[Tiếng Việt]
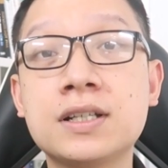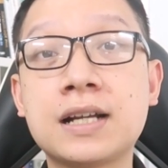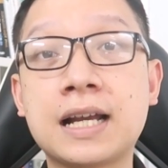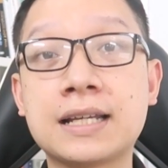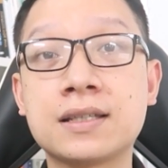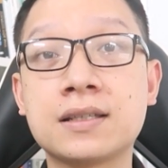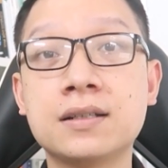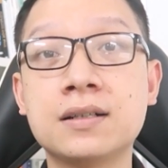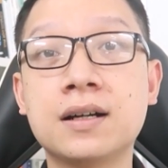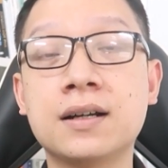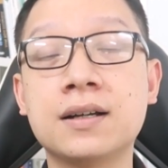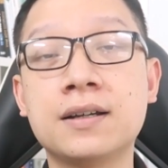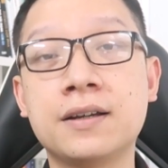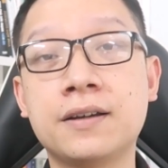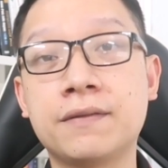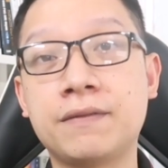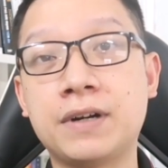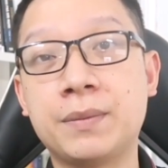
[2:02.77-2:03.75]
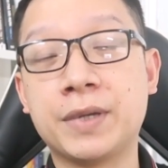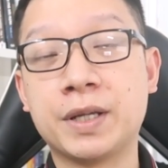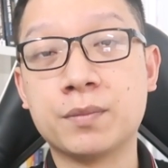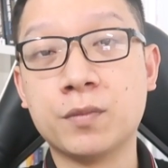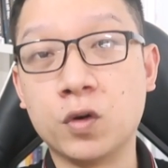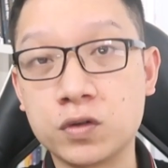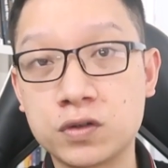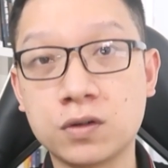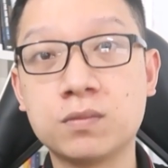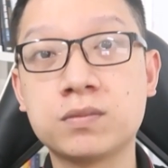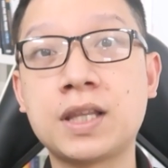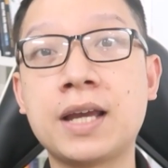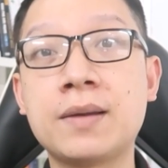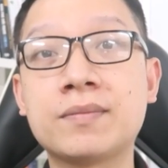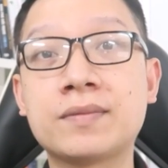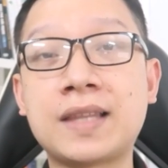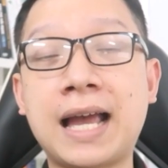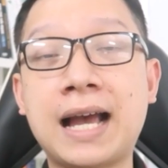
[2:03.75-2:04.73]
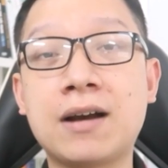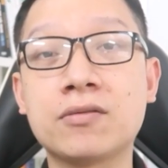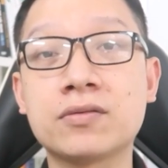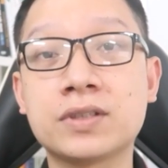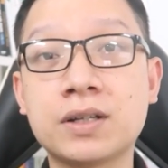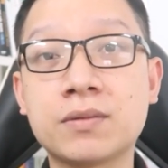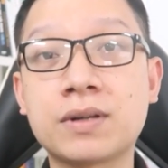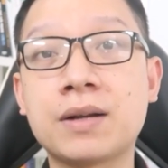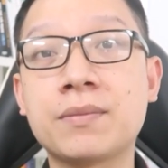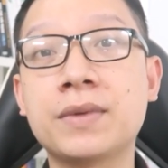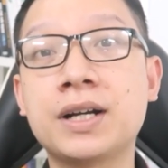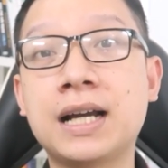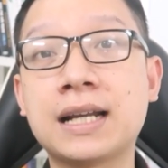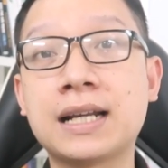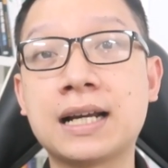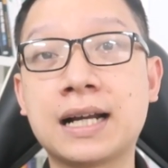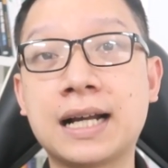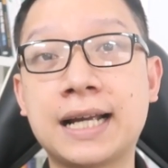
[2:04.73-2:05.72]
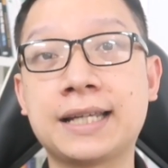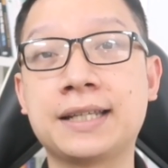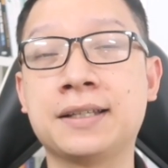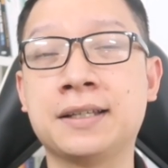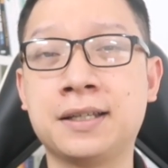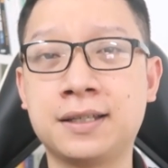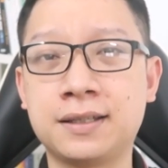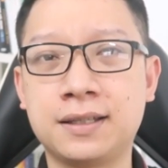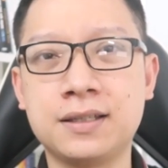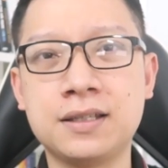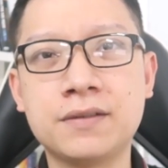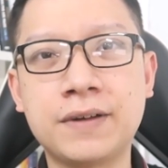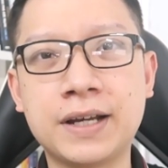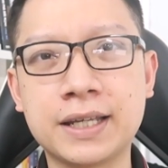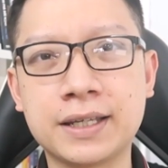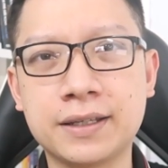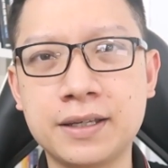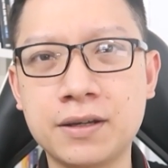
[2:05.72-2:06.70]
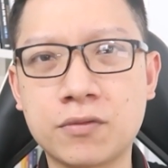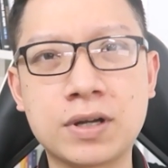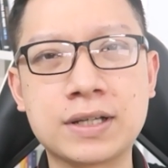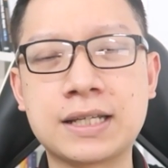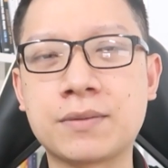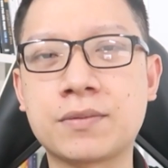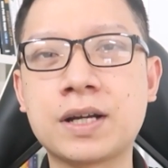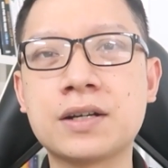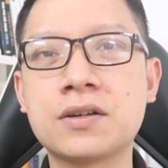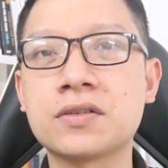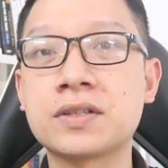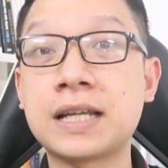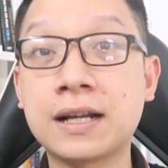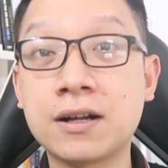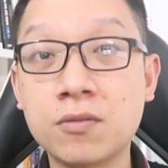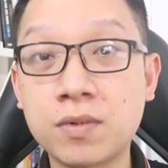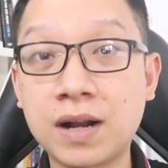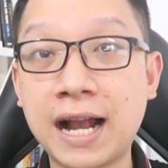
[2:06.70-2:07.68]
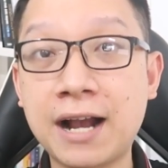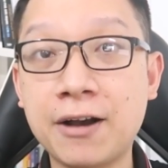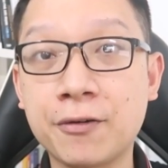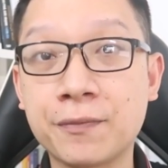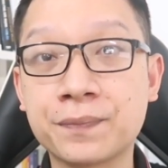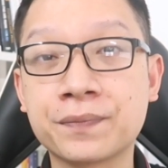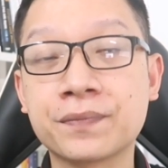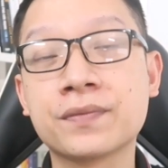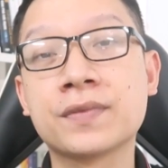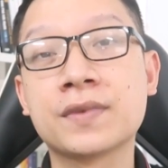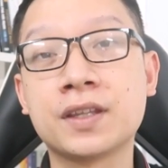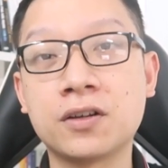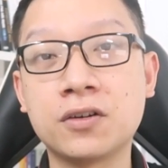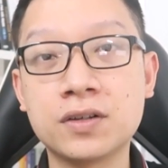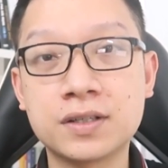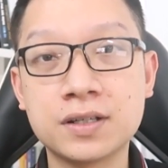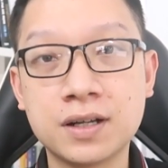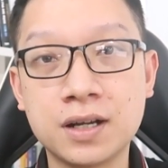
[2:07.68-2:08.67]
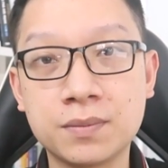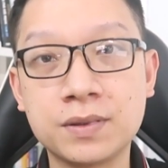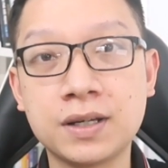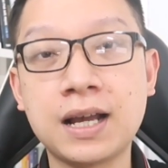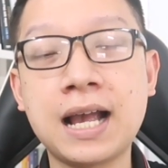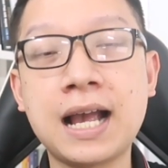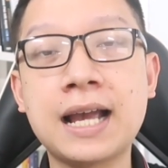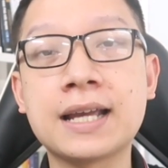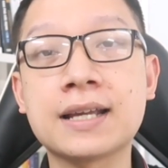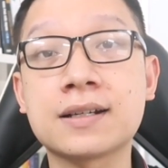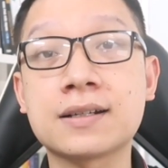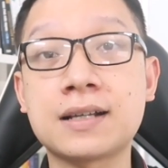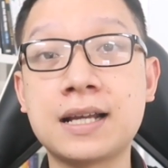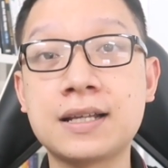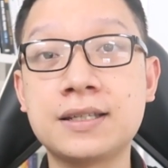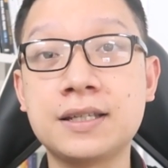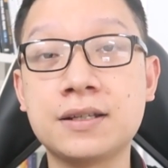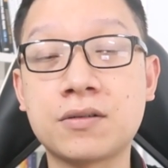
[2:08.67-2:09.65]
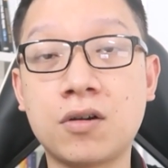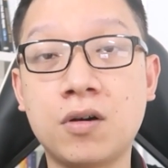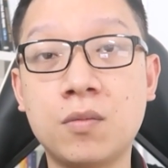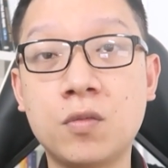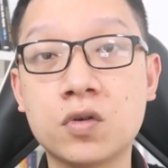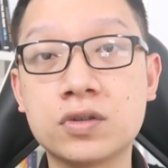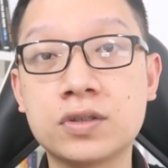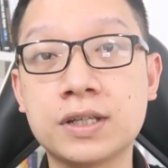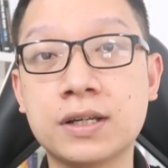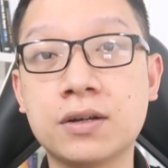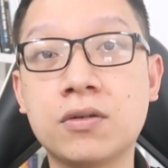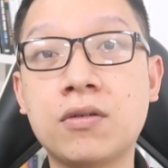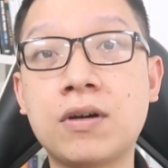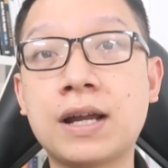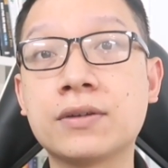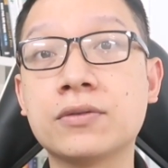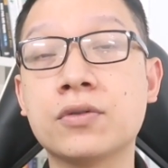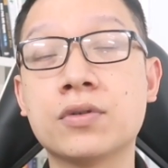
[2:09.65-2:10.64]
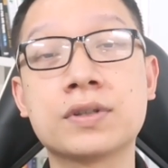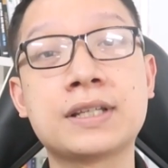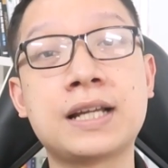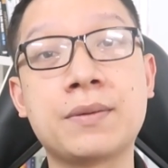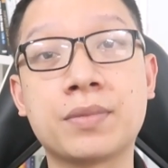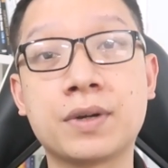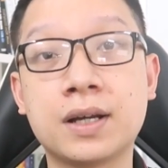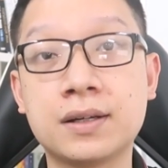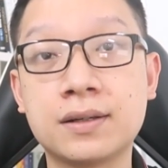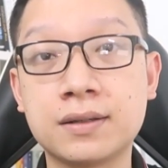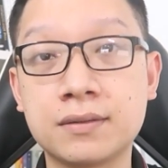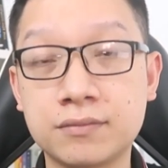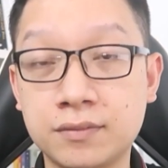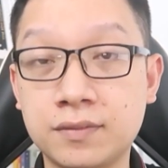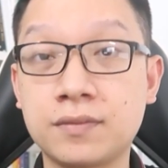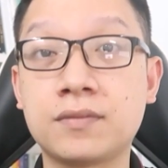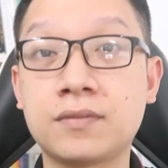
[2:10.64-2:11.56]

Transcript: như ngày xưa và mình bổ sung thêm táo trong các bữa ăn hàng ngày thì như vậy hiệu quả giảm cân nó sẽ không cao thế còn trường hợp thứ hai các anh chị có một chế độ ăn uống giảm cân